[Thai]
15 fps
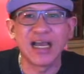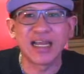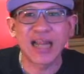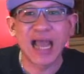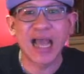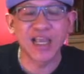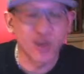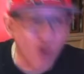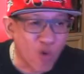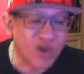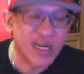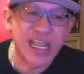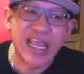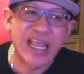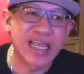ณยุค
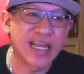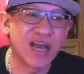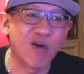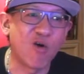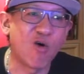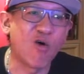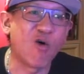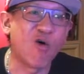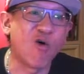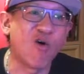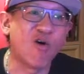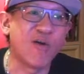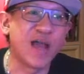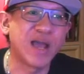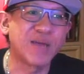นี้นะโอ้โห
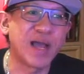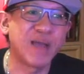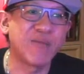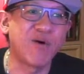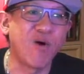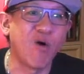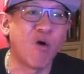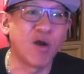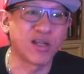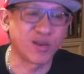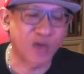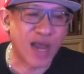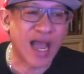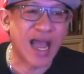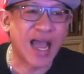แม่งแบบโหด
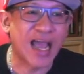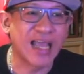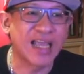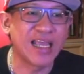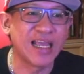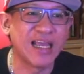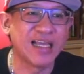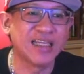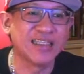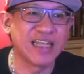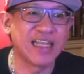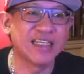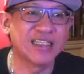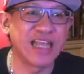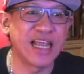ร้าย จ
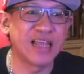ริ